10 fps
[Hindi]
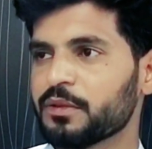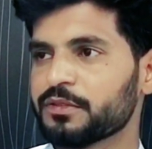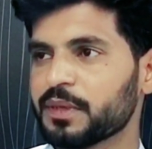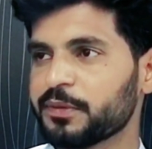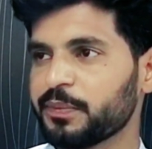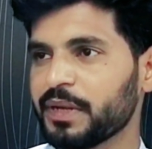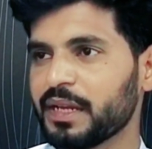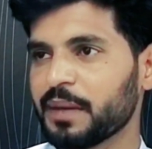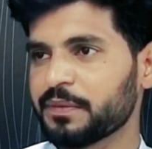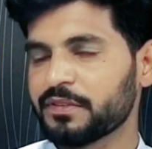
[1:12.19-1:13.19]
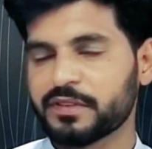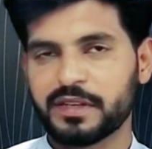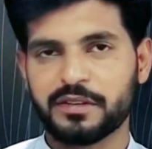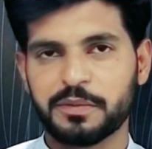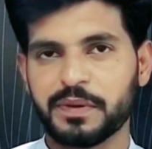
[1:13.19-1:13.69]
तो सबसे पहले आपकी
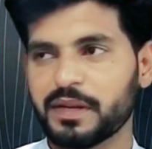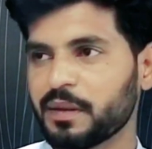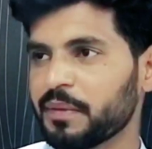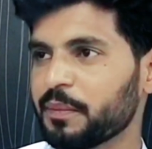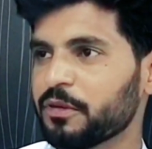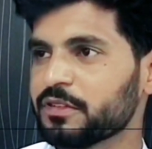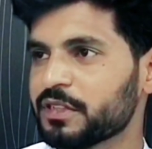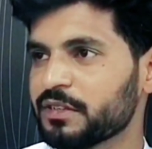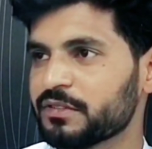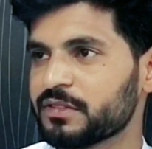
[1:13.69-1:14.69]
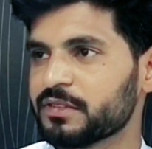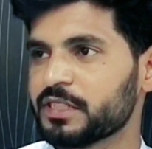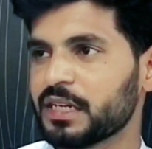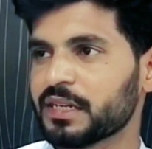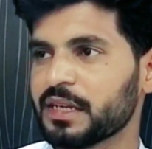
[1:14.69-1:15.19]
स्क्रीन के ऊपर हमने पोजिशन
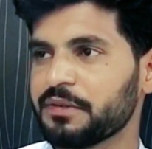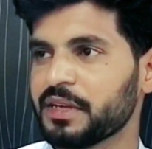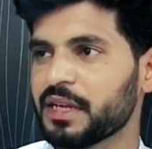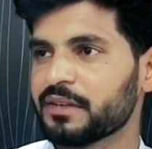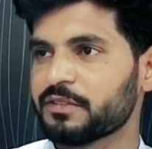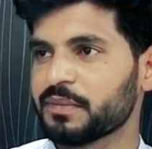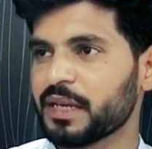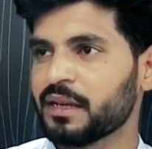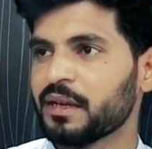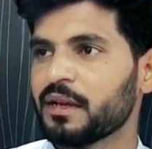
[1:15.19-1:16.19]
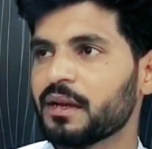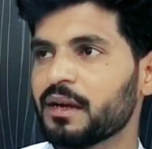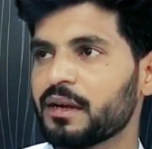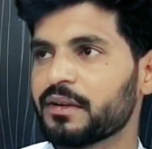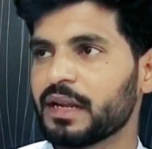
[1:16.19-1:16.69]
शेयर की हुई हैं जिसमें
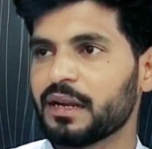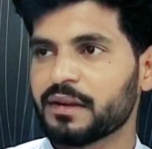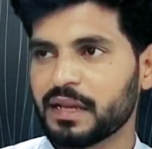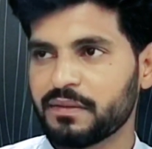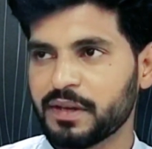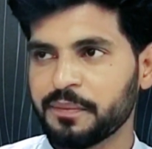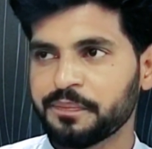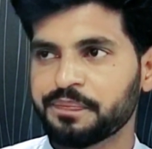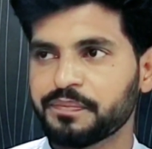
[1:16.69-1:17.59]
ट्रेलर ड्राइवर